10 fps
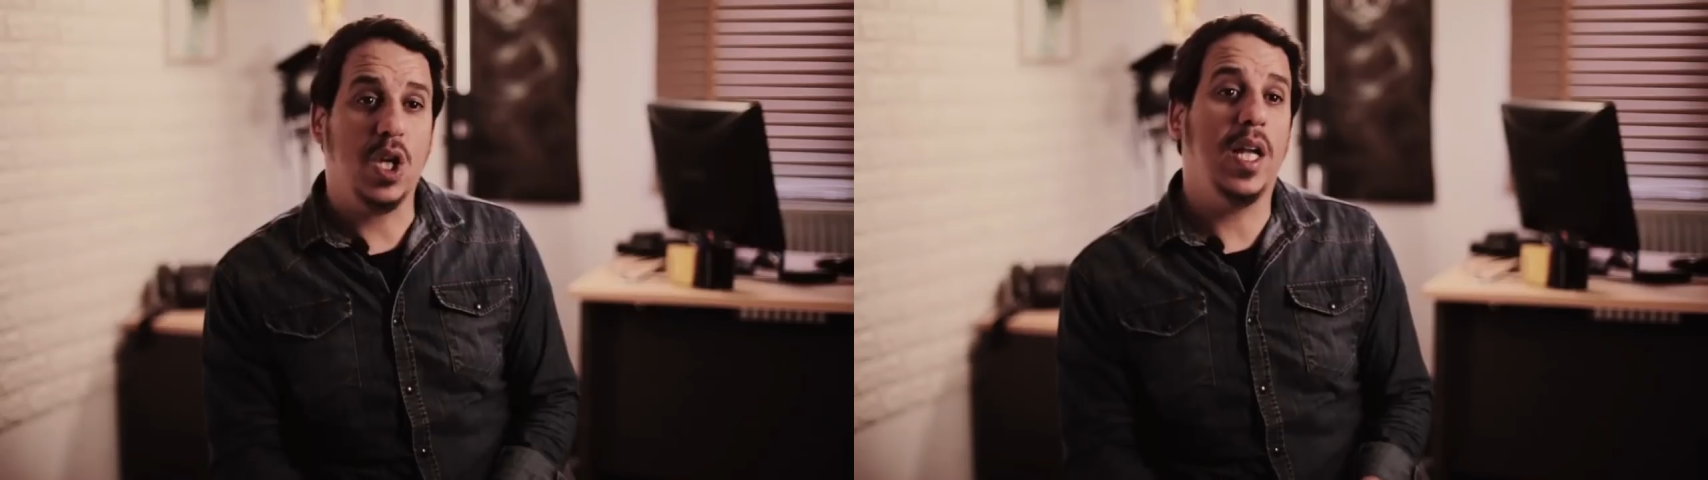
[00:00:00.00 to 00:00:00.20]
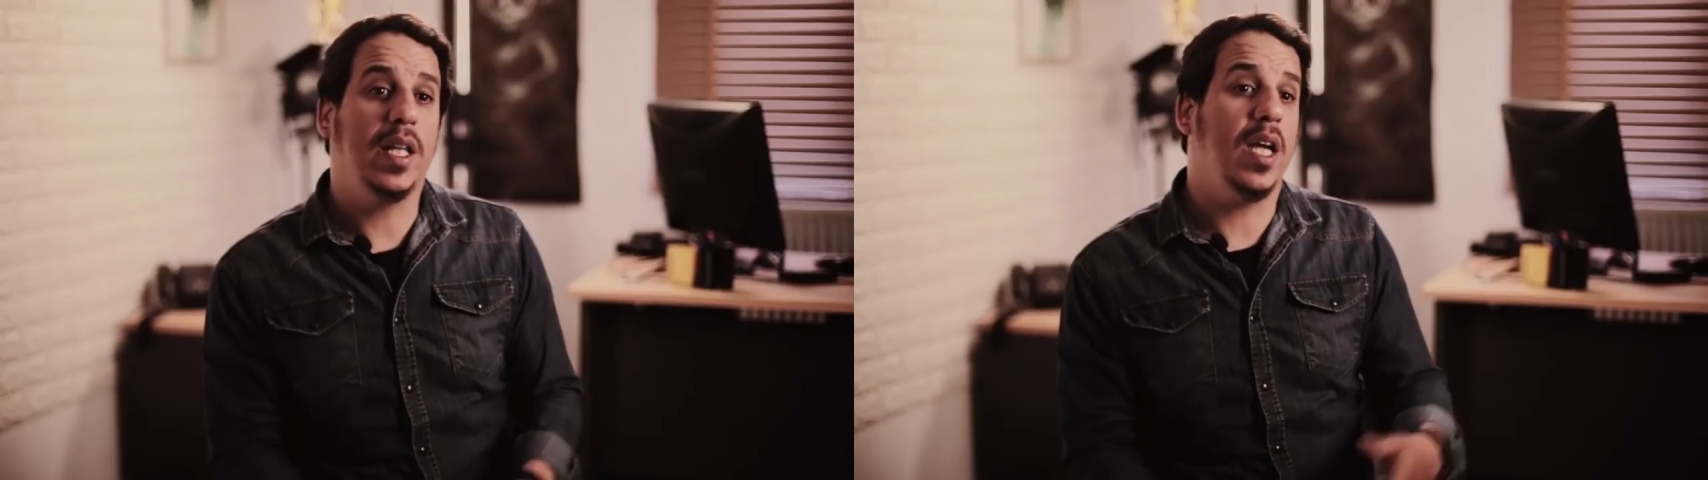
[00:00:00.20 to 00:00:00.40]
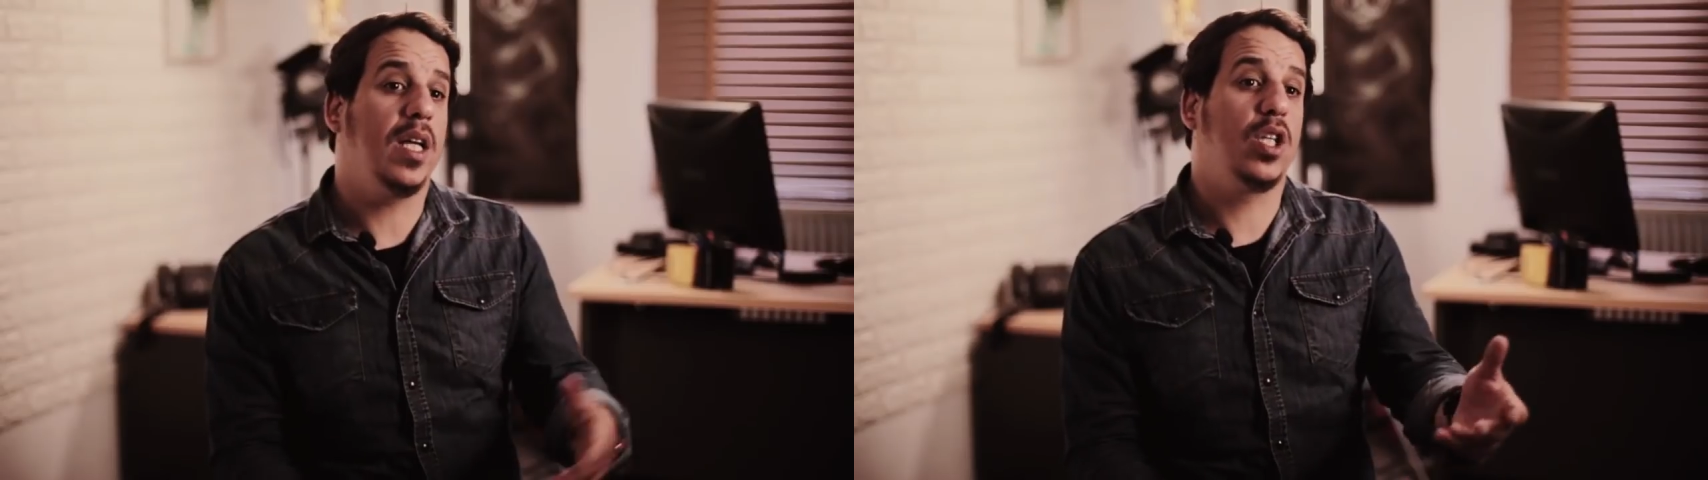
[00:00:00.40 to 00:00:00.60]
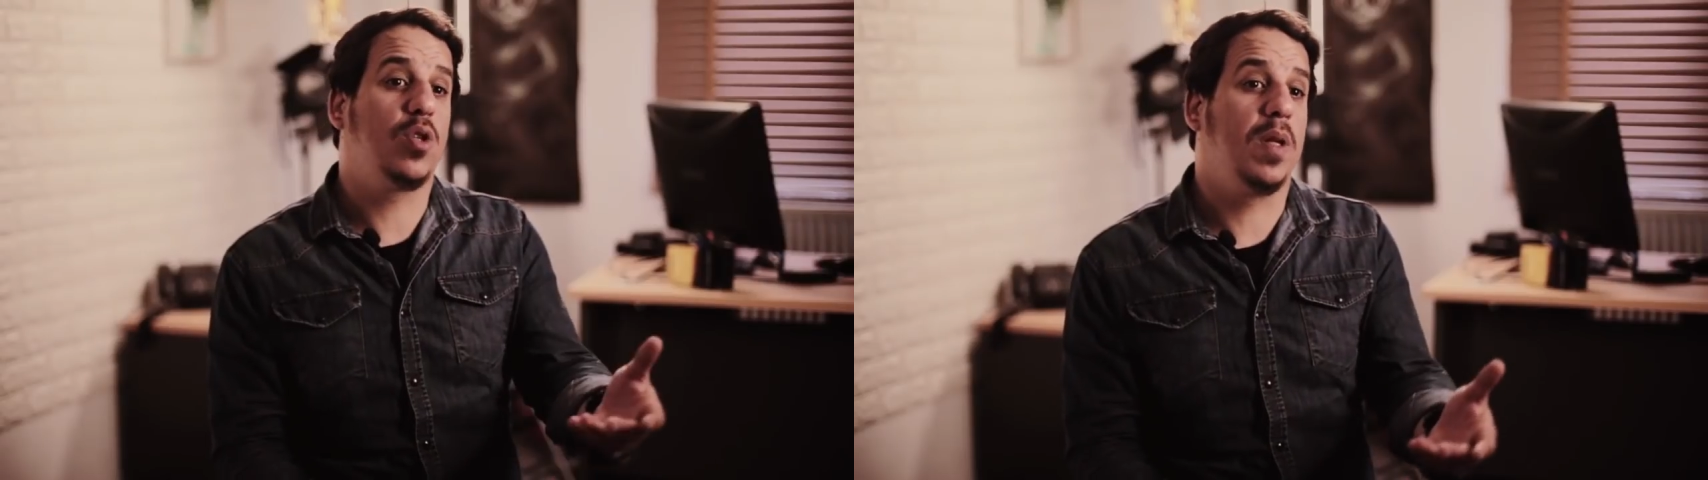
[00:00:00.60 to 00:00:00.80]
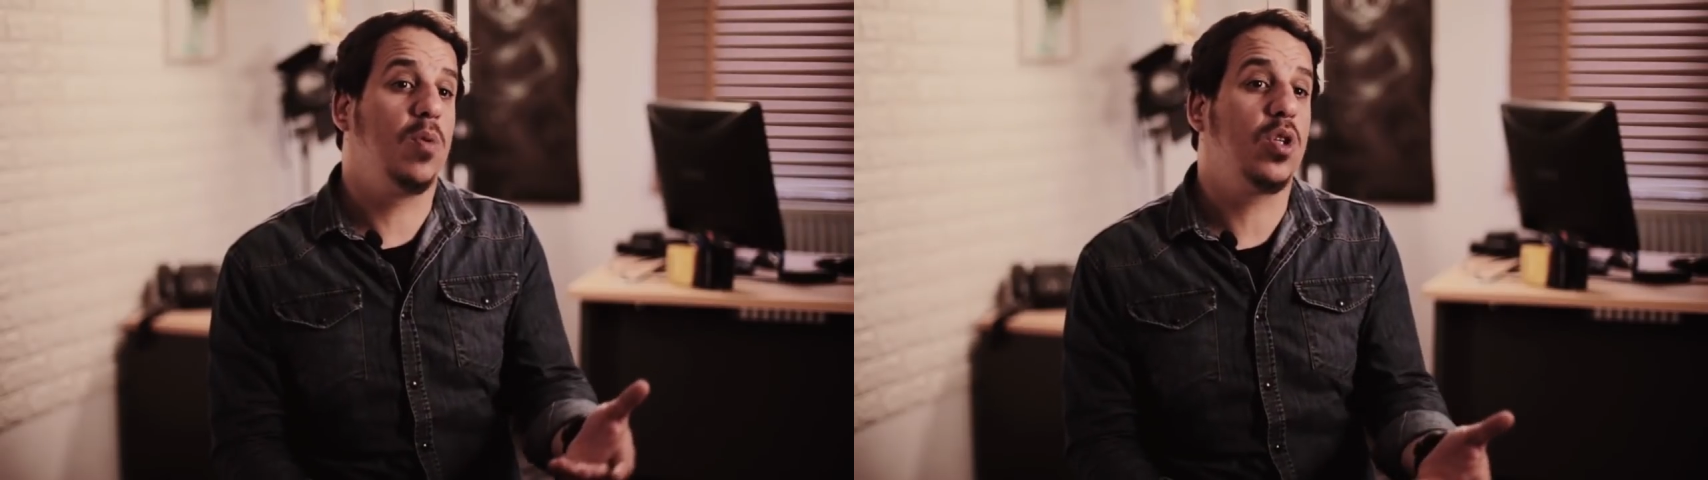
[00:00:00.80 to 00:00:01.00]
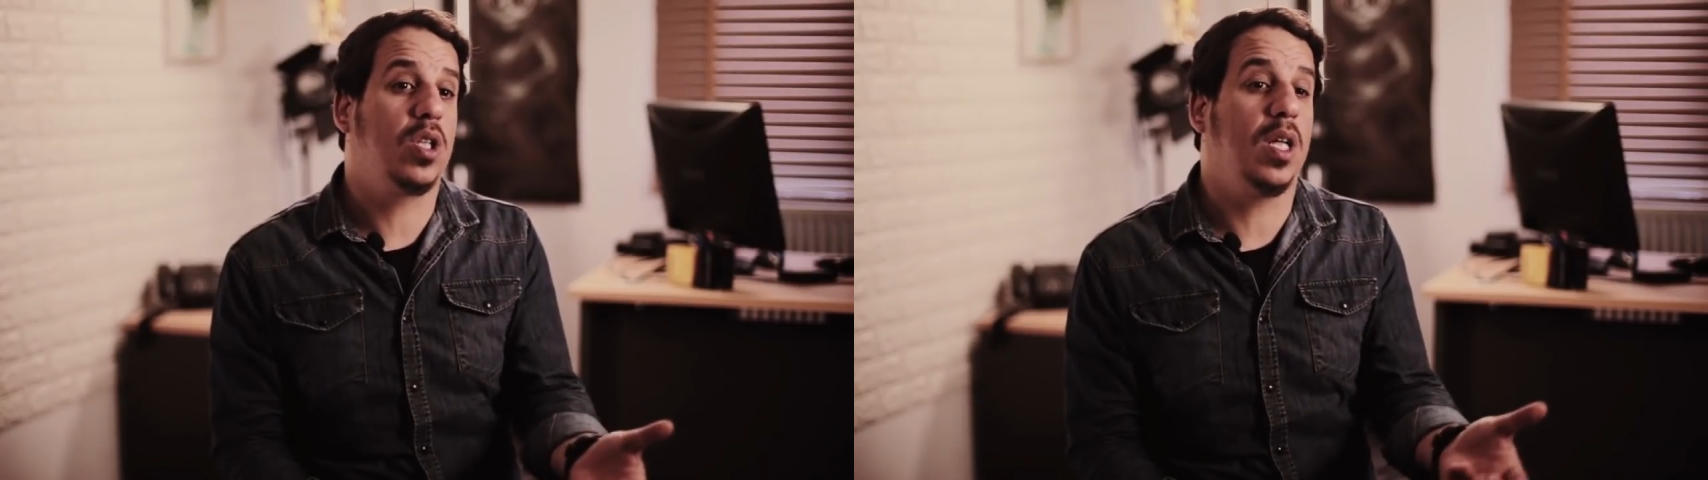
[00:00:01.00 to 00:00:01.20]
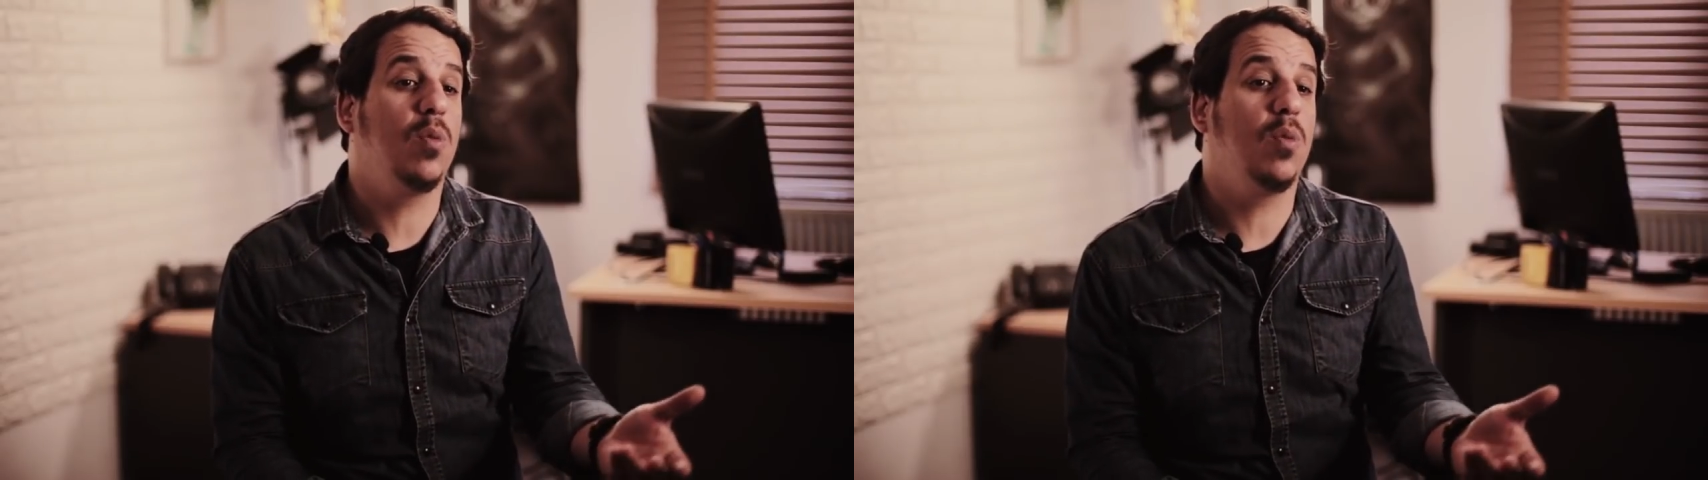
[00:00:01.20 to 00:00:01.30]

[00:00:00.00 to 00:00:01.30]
شحال تاعي هي تجبد واش